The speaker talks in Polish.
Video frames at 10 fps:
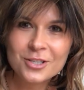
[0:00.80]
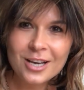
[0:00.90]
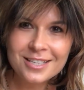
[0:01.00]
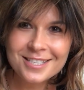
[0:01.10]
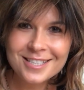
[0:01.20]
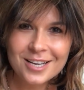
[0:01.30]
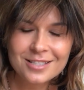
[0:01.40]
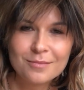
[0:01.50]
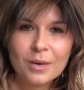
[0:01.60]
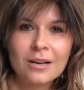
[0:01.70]
Cześć, ja
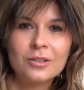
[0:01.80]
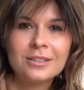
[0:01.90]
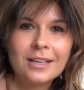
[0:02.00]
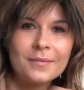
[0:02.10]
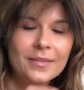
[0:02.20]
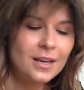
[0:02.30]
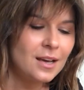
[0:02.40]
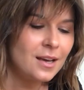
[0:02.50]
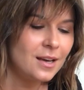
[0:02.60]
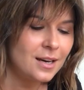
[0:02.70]
jestem Karolina.
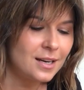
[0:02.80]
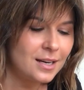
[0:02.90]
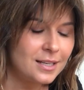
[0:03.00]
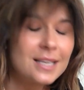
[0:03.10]
E,